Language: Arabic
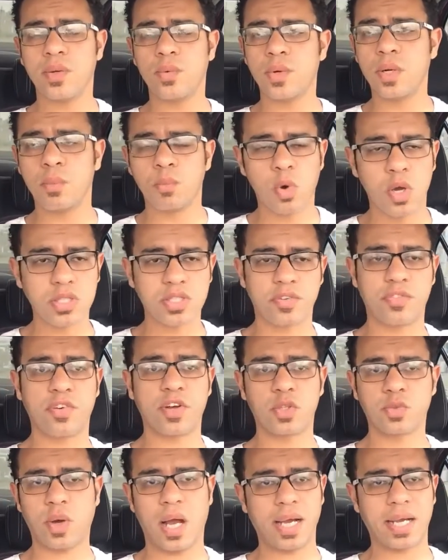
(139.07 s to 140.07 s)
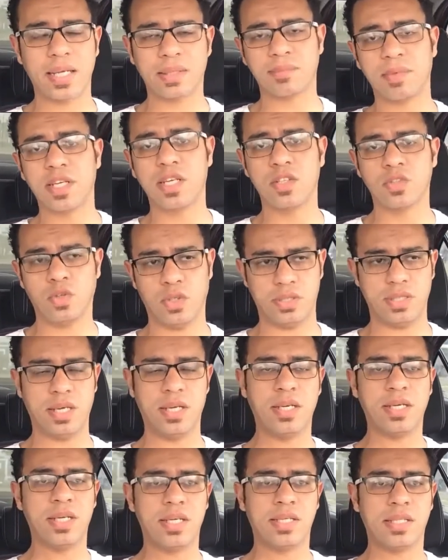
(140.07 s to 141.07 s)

والمواصفات وحاجات من النوع ده